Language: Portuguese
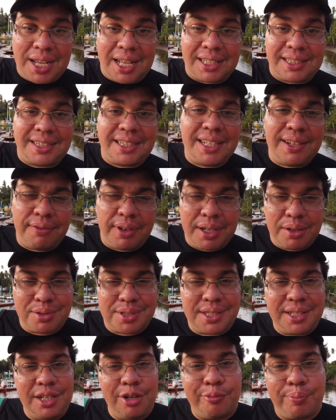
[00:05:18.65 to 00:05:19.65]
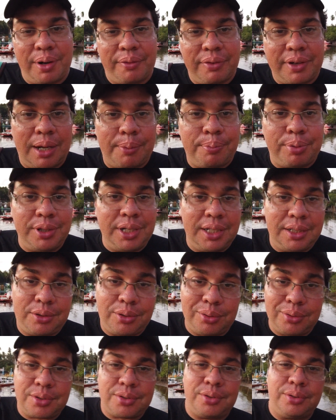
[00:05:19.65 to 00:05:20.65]
ativa aí o sininho para ficar por dentro de
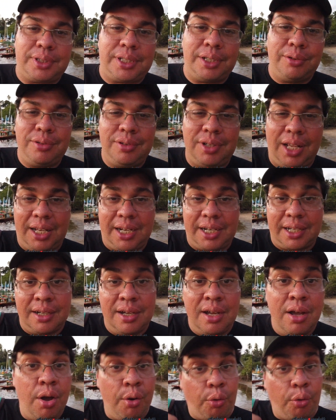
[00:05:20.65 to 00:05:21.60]
todos os conteúdos, galera.